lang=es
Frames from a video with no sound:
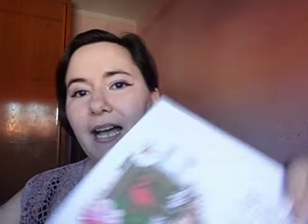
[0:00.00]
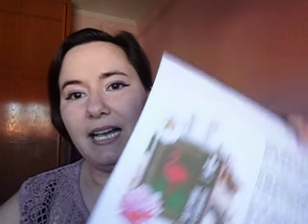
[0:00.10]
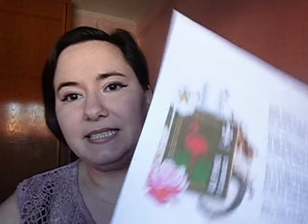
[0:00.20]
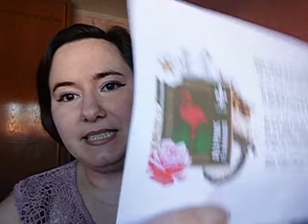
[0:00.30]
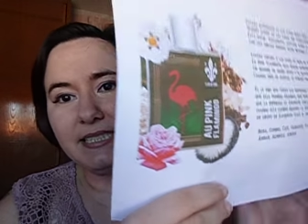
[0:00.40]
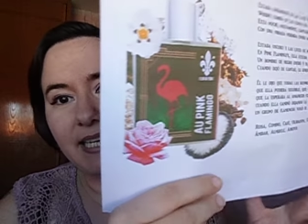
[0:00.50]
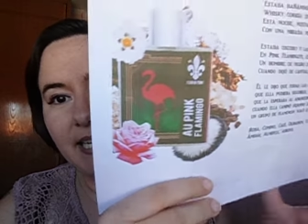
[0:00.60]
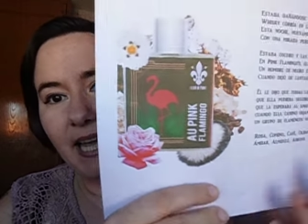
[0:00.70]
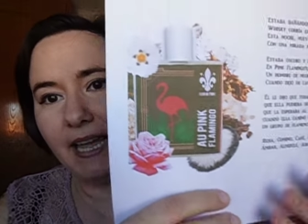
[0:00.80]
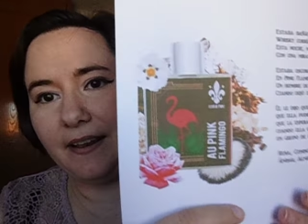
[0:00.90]
Así
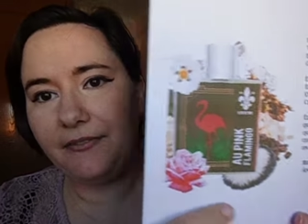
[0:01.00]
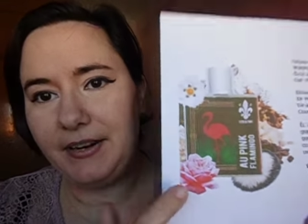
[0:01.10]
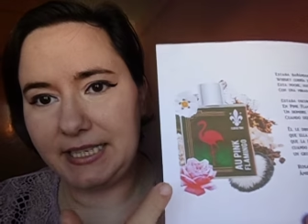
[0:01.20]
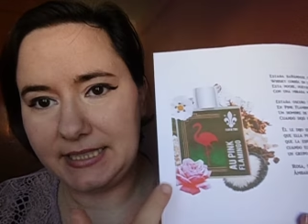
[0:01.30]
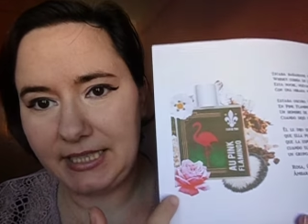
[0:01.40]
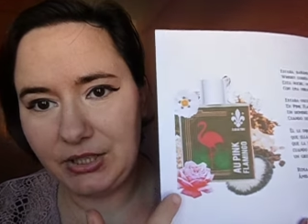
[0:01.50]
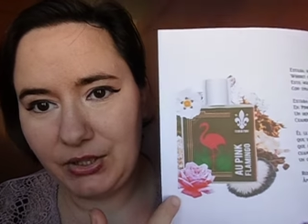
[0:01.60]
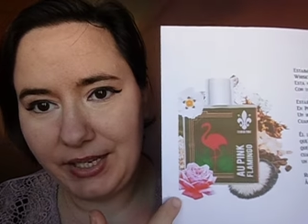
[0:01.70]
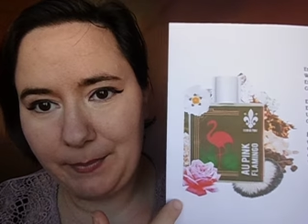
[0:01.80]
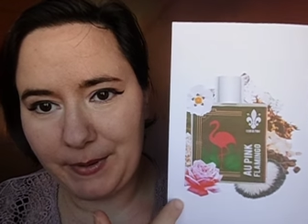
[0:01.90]
sería el frasquito
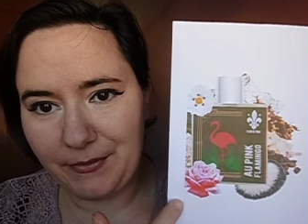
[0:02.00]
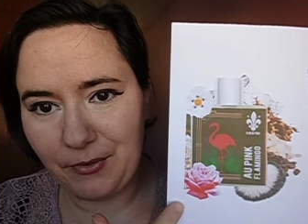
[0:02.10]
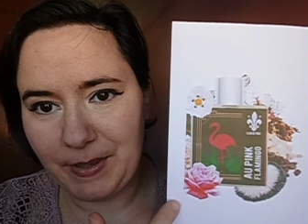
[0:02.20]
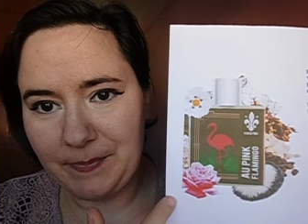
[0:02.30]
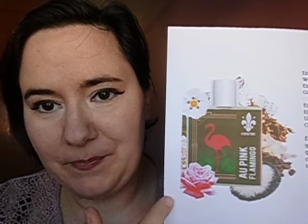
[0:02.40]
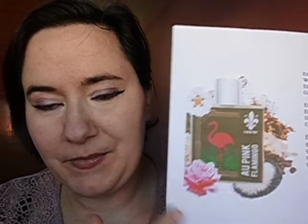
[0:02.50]
del perfume.